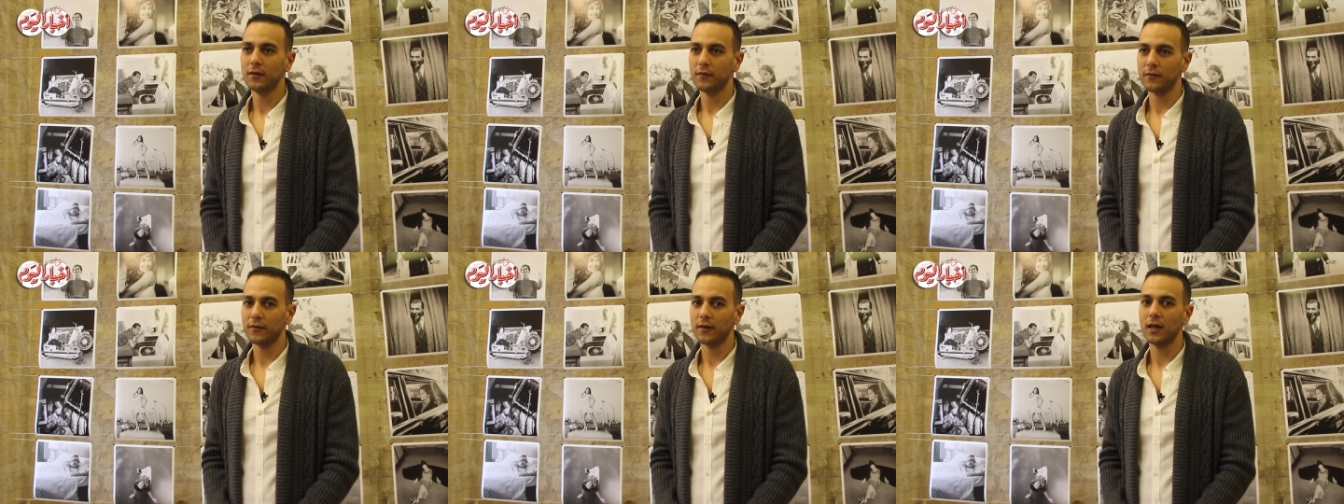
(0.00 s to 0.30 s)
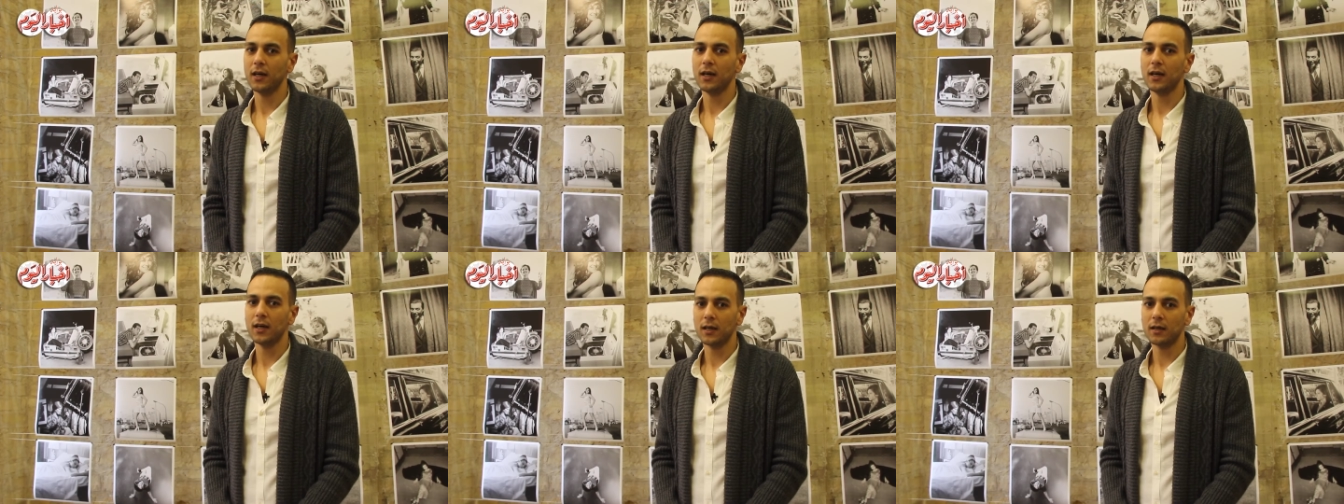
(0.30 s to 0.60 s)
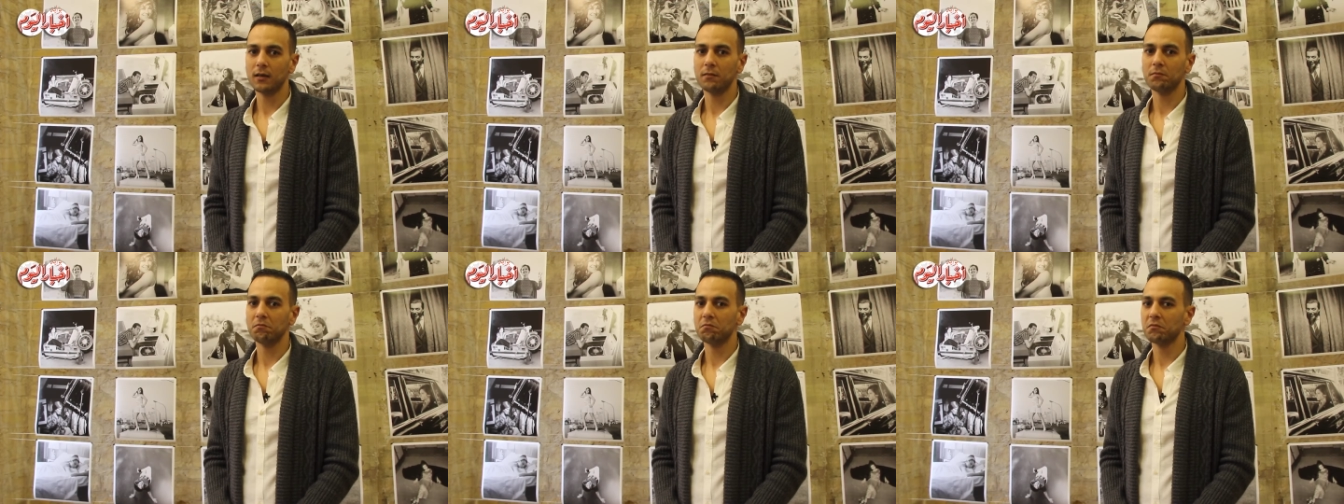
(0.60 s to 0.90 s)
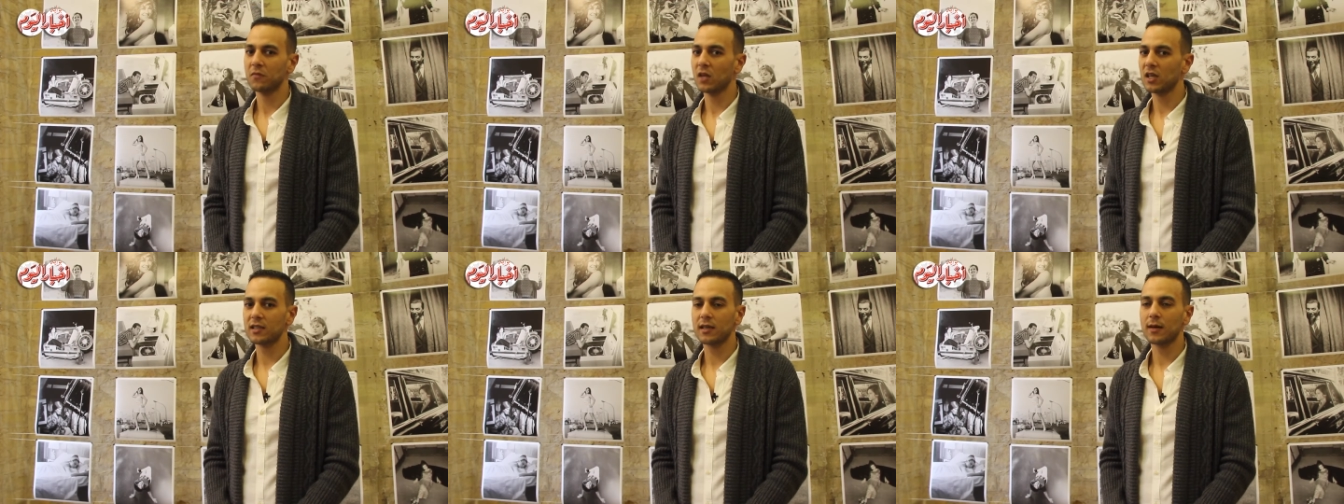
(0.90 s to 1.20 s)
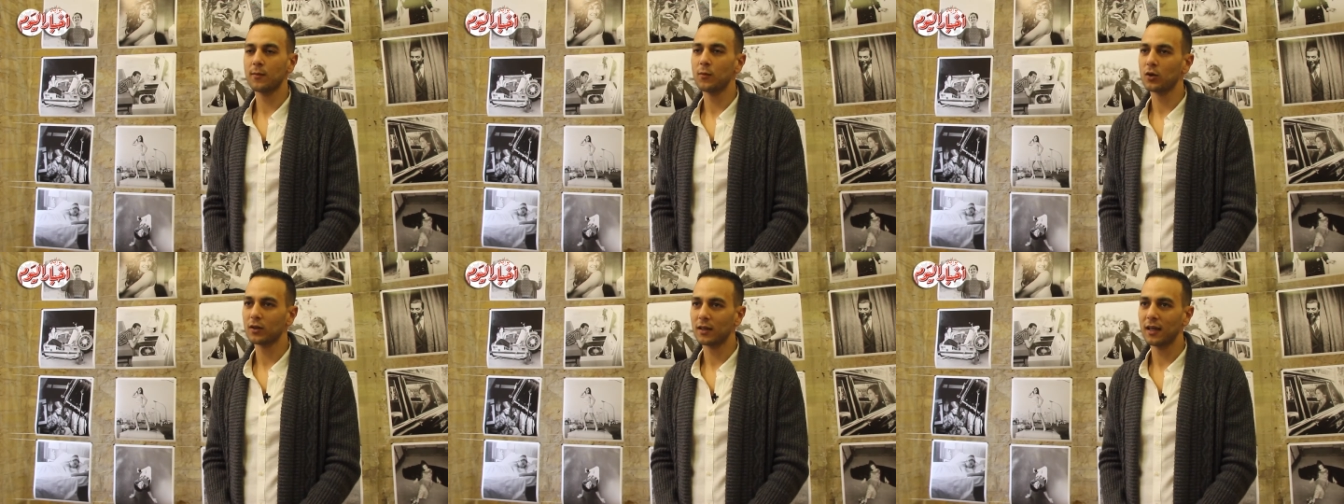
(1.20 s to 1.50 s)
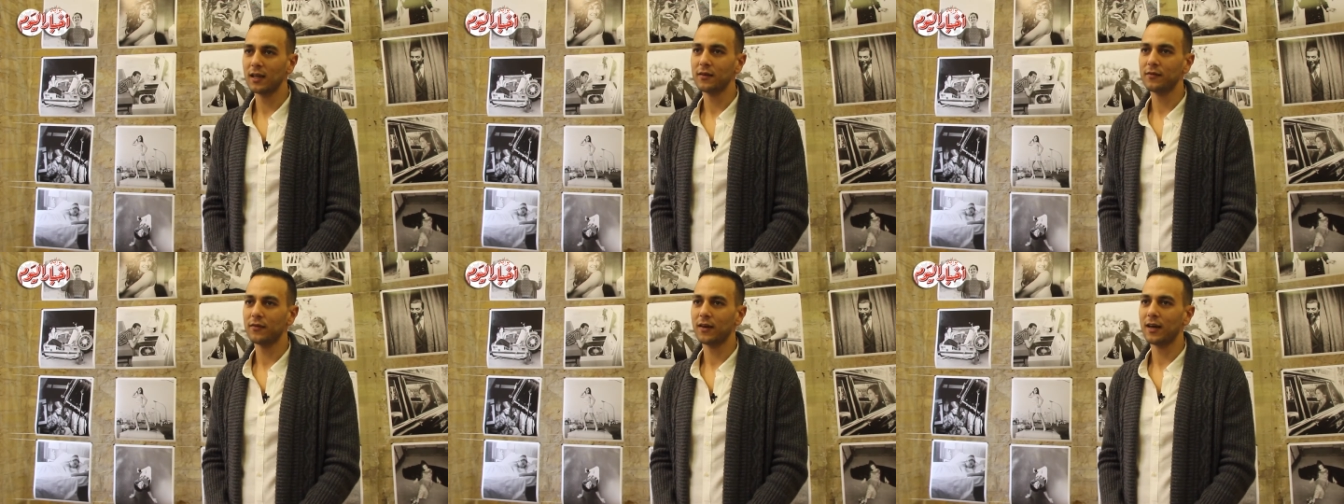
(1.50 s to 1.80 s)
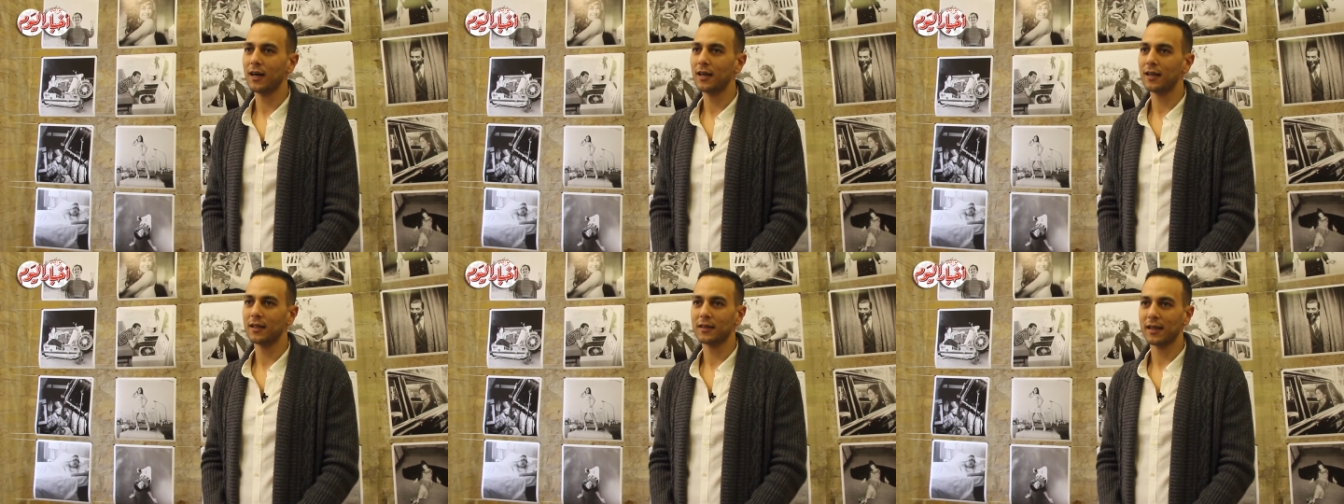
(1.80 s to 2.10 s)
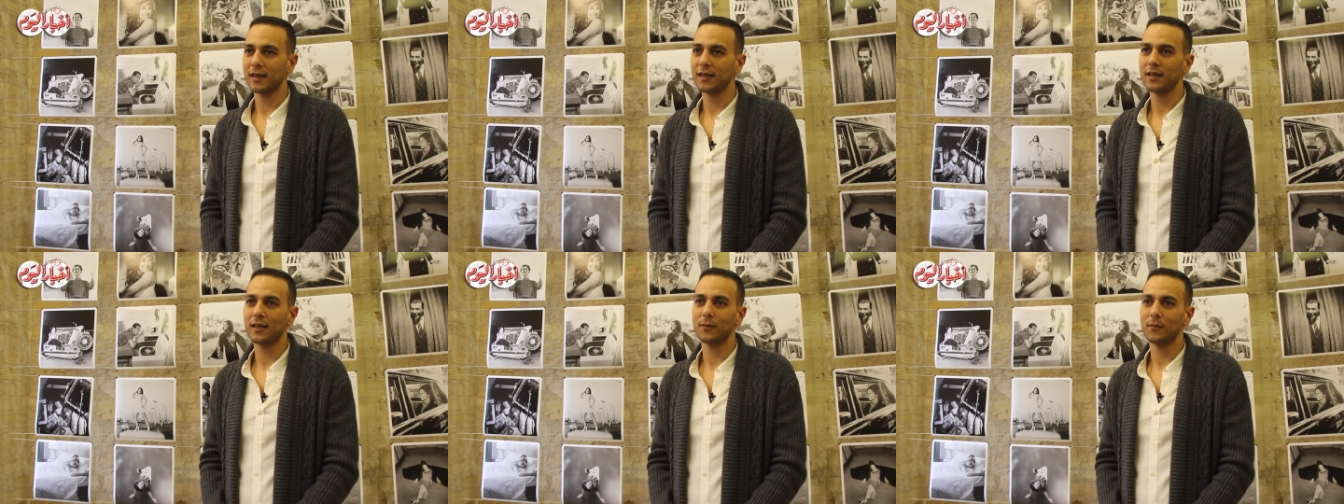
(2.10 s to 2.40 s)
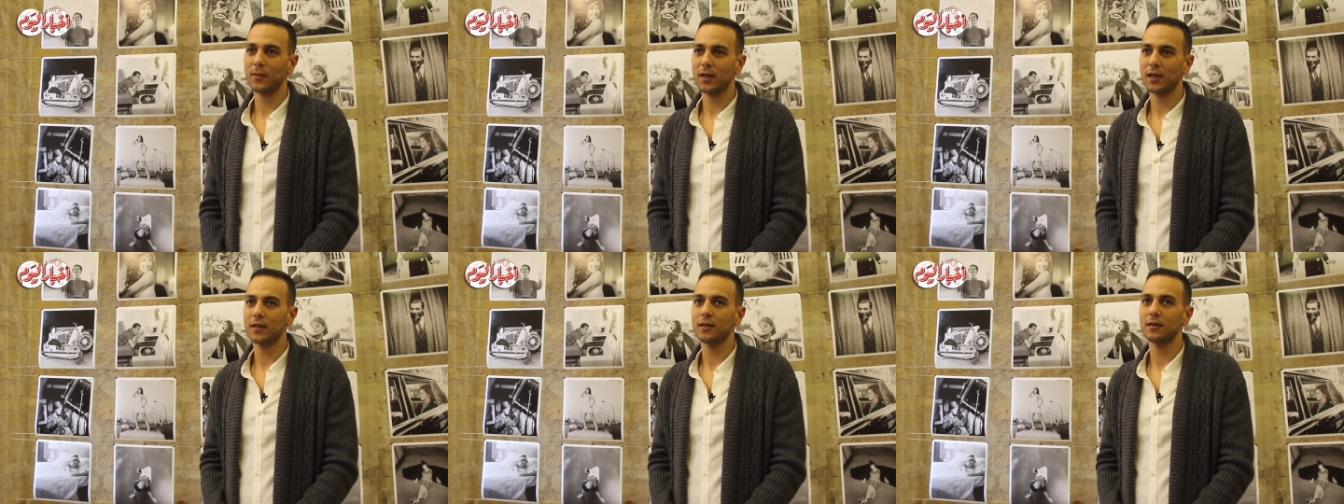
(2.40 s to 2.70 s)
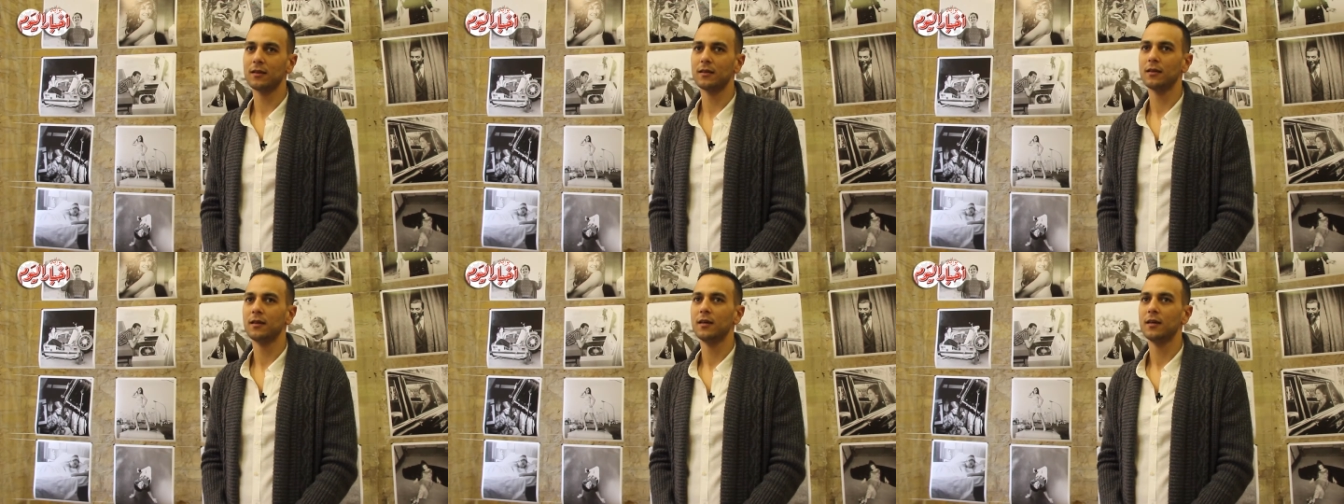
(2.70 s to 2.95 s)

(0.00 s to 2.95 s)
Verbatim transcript: فنظره مختلفه على تاريخ بلد